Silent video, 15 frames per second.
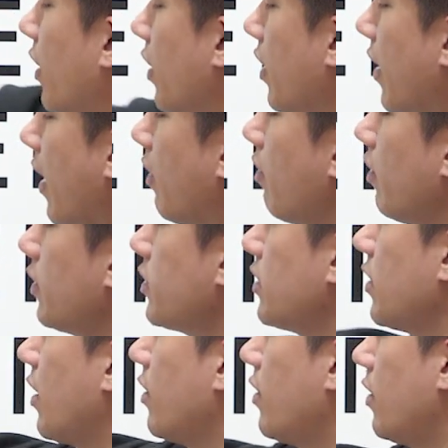약간 락커
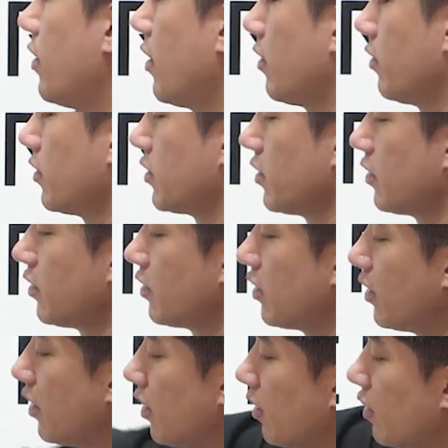같이는 안 된다는 거죠.
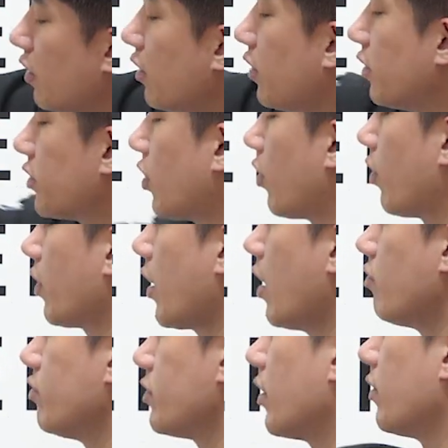그 저렇게
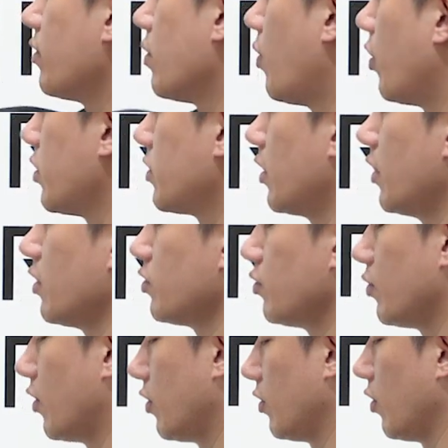한국 사람들 머리
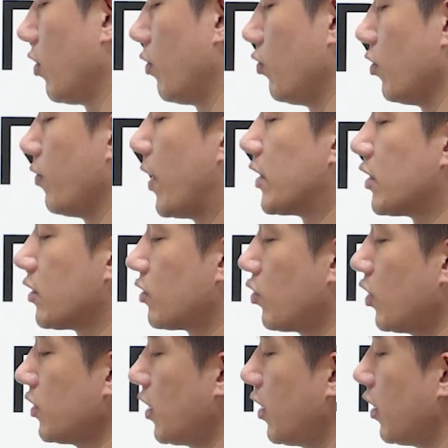잘라주면 여러분들 매장에서
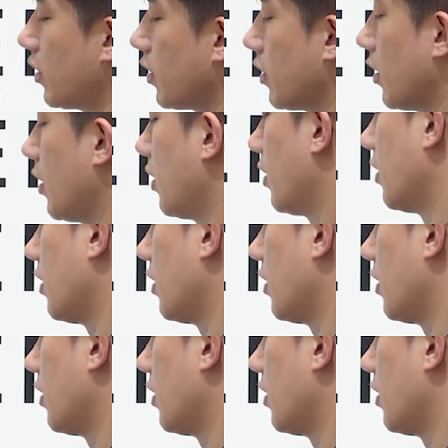퇴사해야 된다.